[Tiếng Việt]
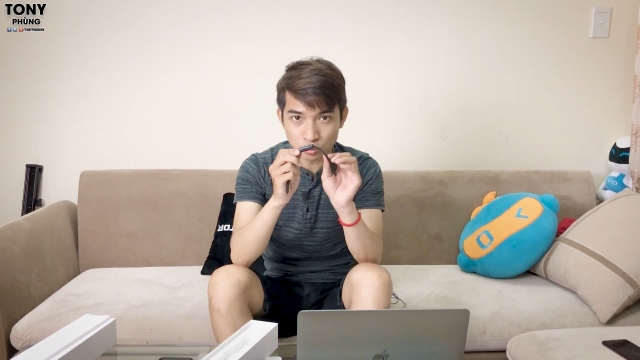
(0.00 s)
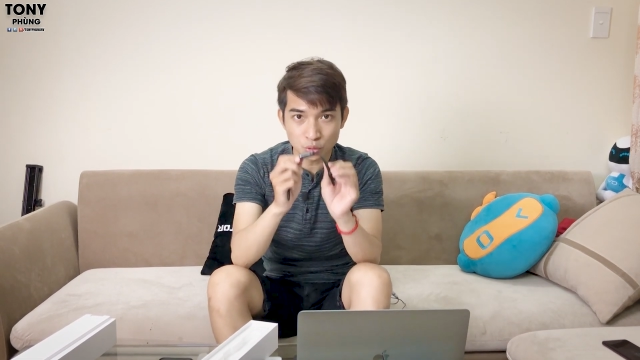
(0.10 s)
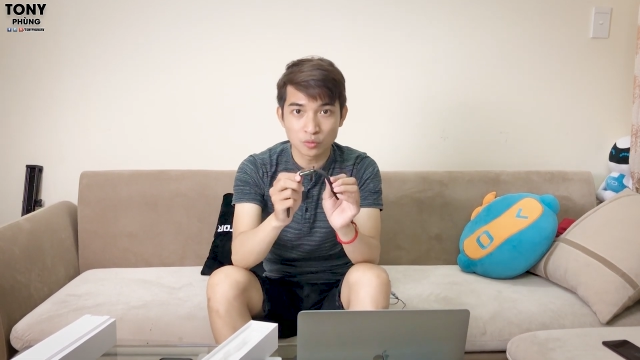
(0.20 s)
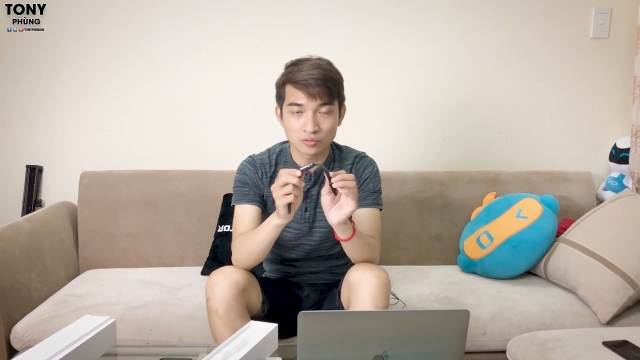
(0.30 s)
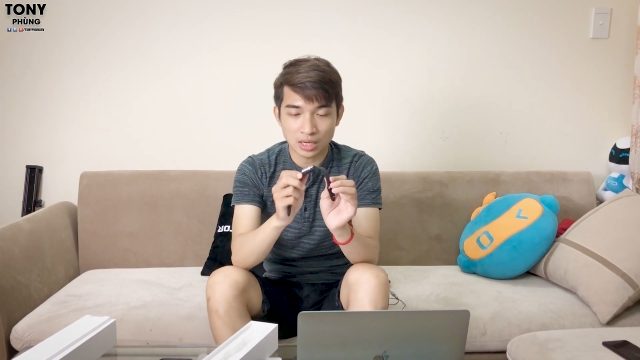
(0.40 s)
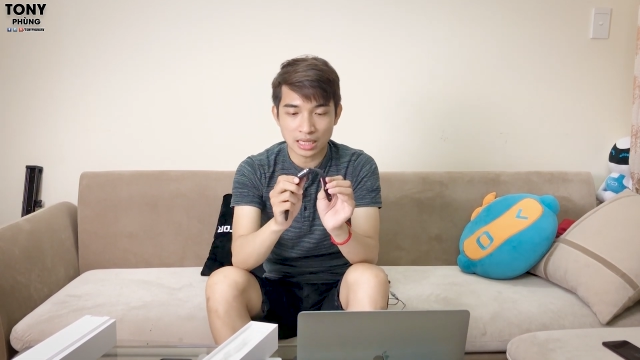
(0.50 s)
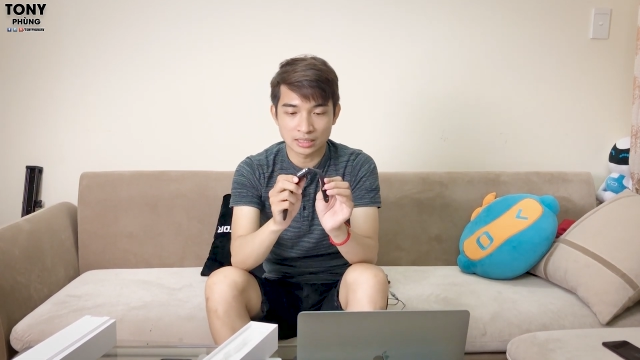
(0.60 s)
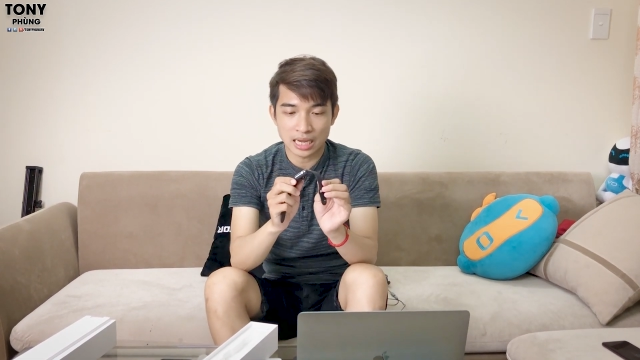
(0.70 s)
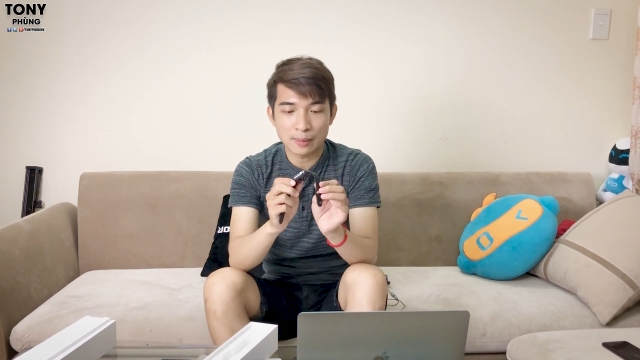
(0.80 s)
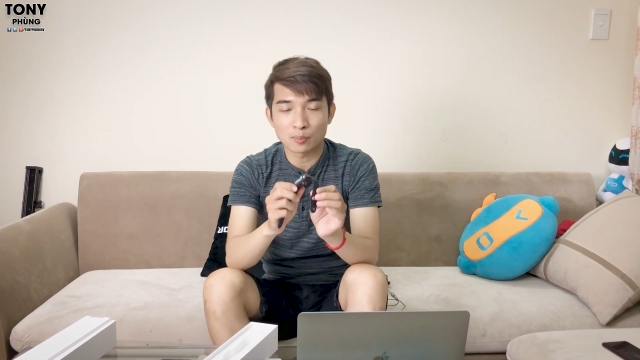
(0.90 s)
chung với cả
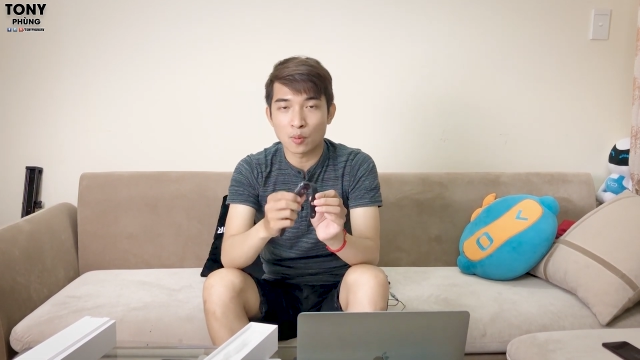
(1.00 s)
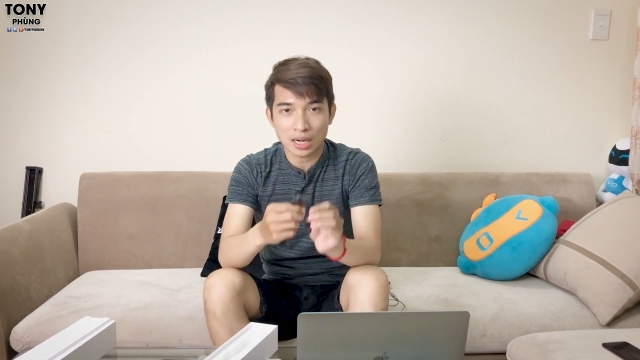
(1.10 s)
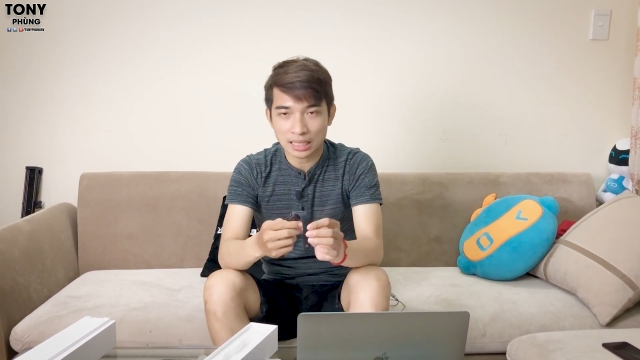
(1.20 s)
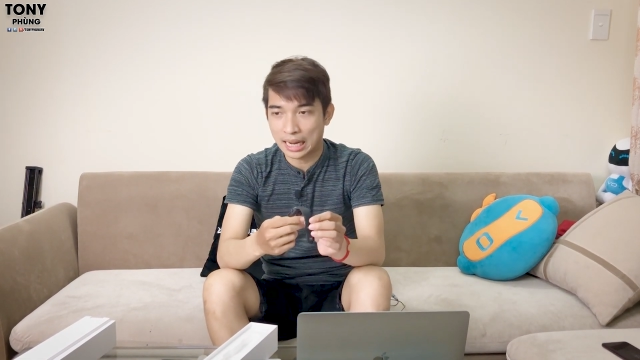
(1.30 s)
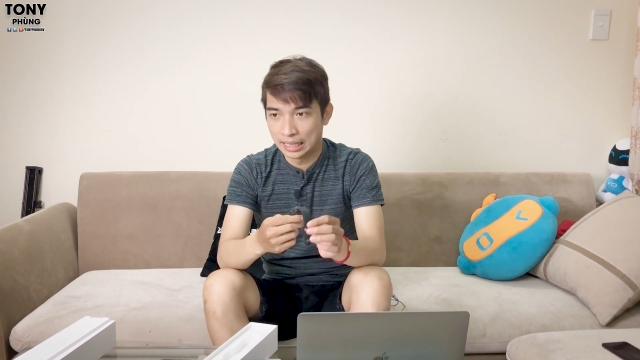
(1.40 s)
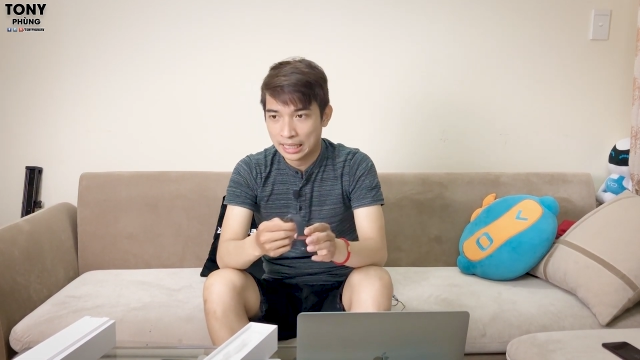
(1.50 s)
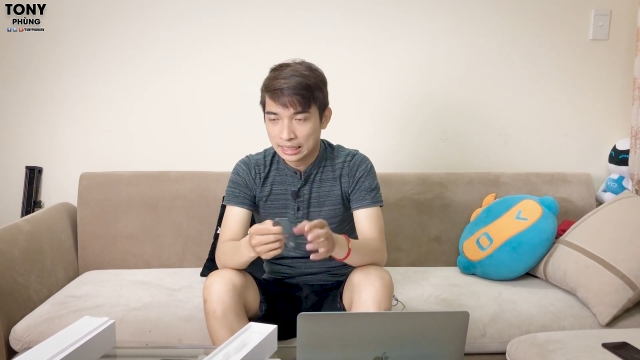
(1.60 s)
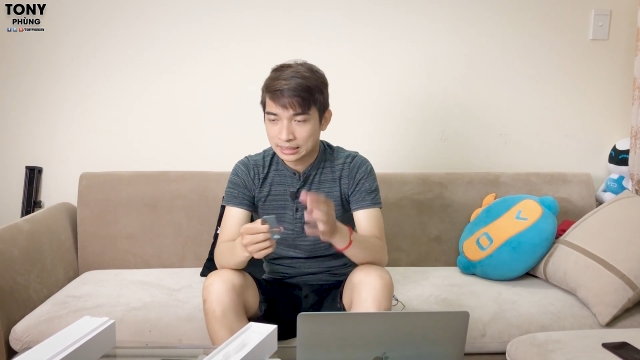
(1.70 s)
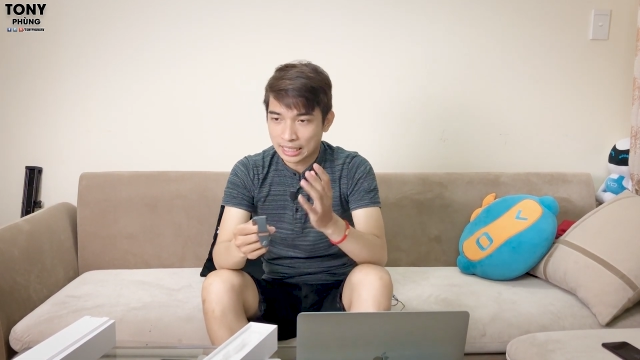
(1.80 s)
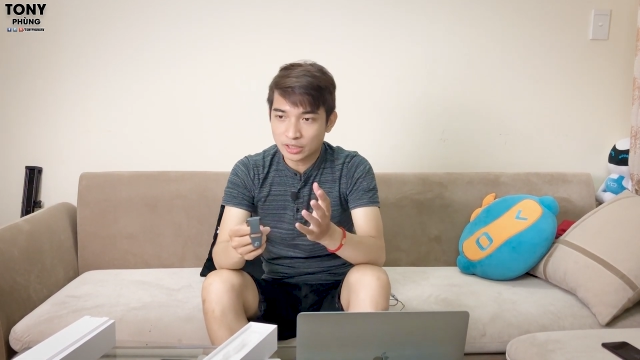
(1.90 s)
chiếc Apple Watch này,
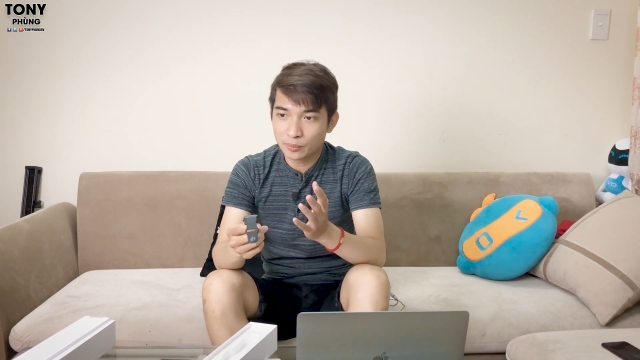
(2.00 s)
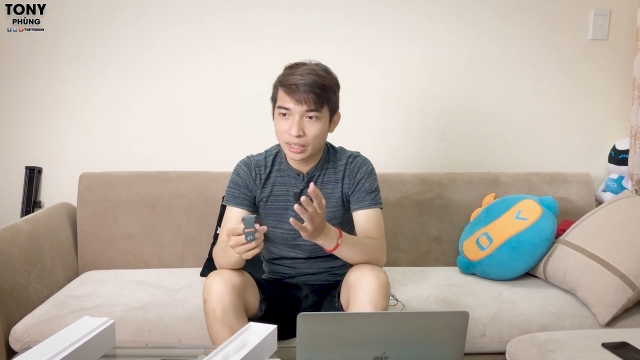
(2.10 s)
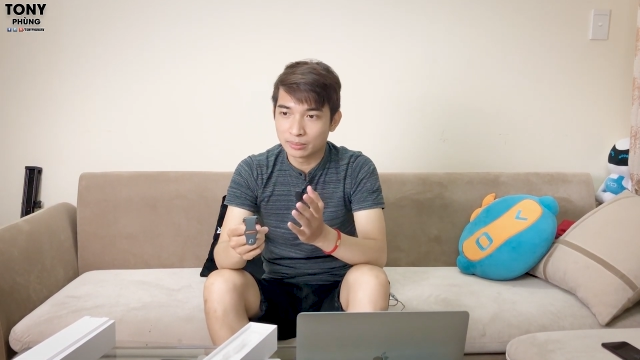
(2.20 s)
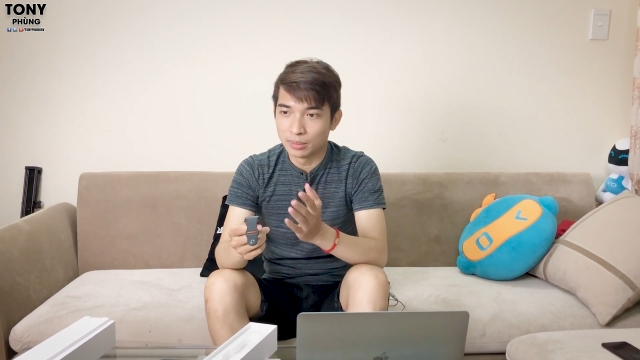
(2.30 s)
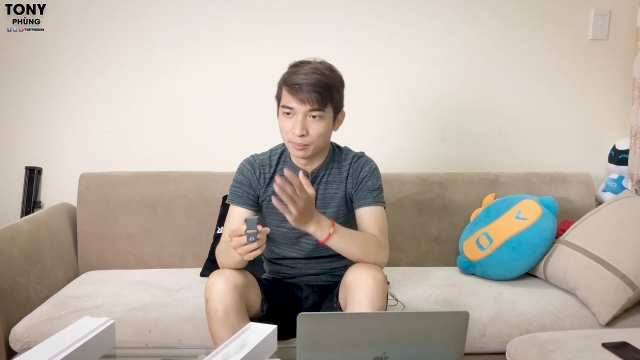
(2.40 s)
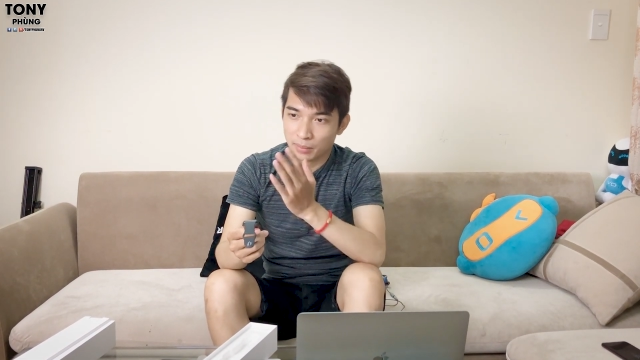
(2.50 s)
tránh cho mình bị